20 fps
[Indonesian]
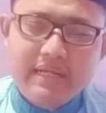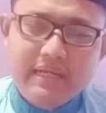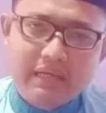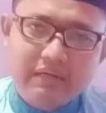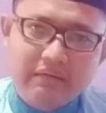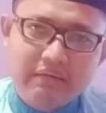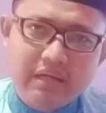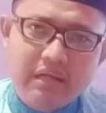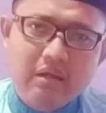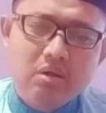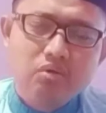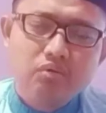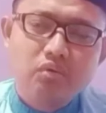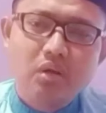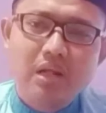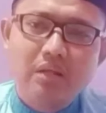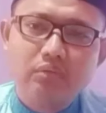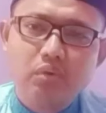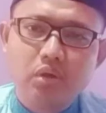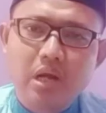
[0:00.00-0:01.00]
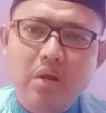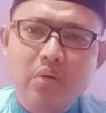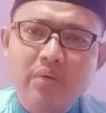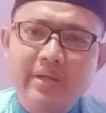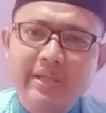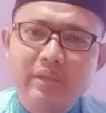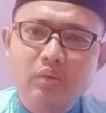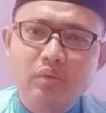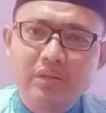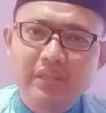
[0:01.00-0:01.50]
karena sholat
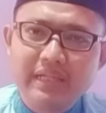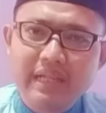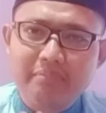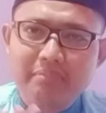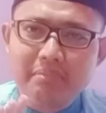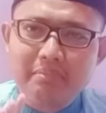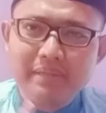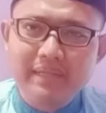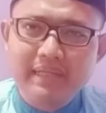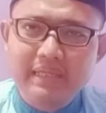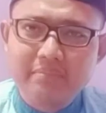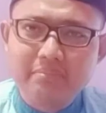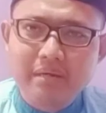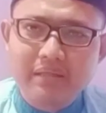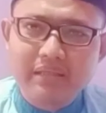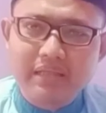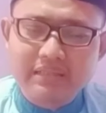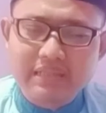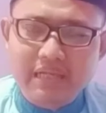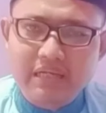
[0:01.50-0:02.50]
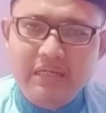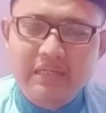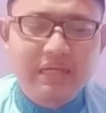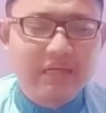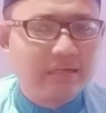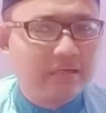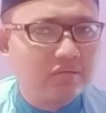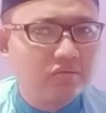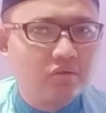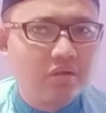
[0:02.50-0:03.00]
terawih itu tidak memiliki batasan
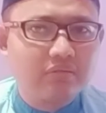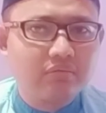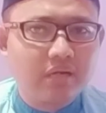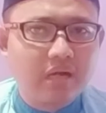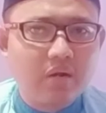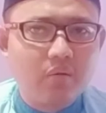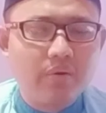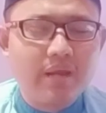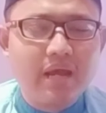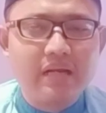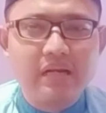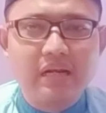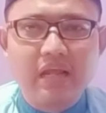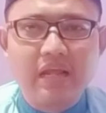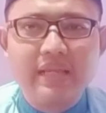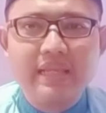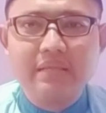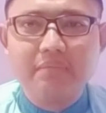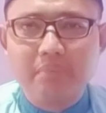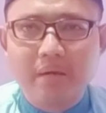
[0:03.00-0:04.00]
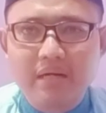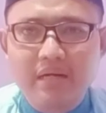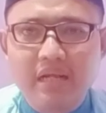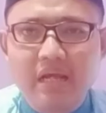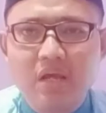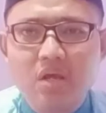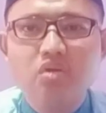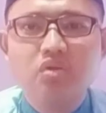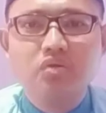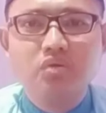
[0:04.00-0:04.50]
karena sholat terawih adalah ibadah
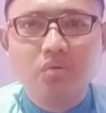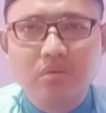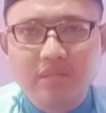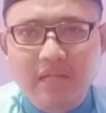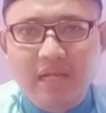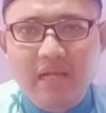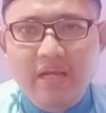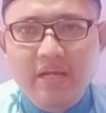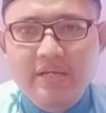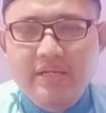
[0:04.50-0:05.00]
sunnah